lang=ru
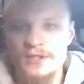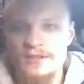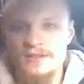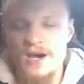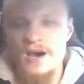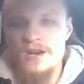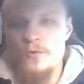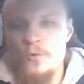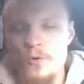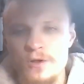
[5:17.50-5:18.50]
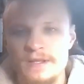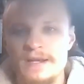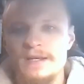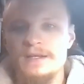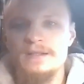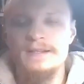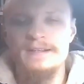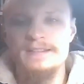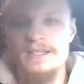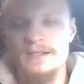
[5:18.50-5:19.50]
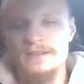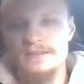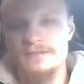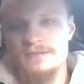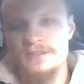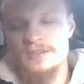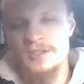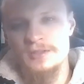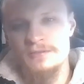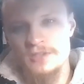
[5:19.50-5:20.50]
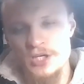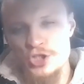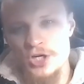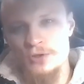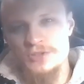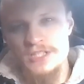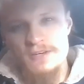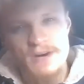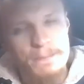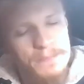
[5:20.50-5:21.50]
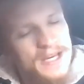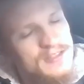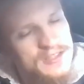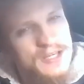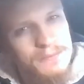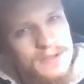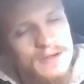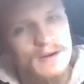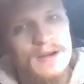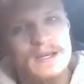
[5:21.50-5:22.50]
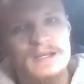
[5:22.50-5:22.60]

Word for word: вот этот Ареол, где встречаются европейский мир